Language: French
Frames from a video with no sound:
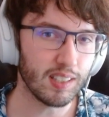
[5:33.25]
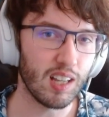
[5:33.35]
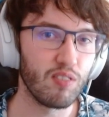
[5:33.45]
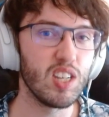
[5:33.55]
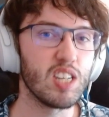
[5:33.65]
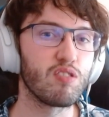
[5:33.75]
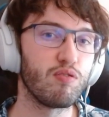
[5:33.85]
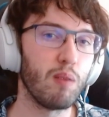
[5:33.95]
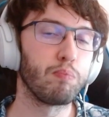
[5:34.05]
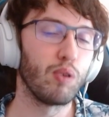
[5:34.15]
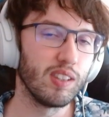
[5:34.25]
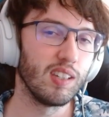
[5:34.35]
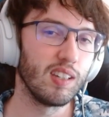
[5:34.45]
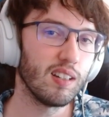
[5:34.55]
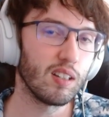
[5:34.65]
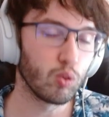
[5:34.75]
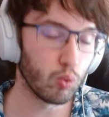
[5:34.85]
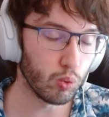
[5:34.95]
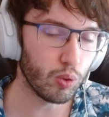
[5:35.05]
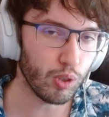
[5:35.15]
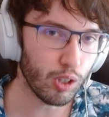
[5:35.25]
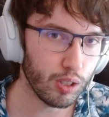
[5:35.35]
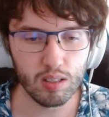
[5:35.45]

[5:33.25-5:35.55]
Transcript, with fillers: ça inflige 20 points de dégâts à son contrôleur.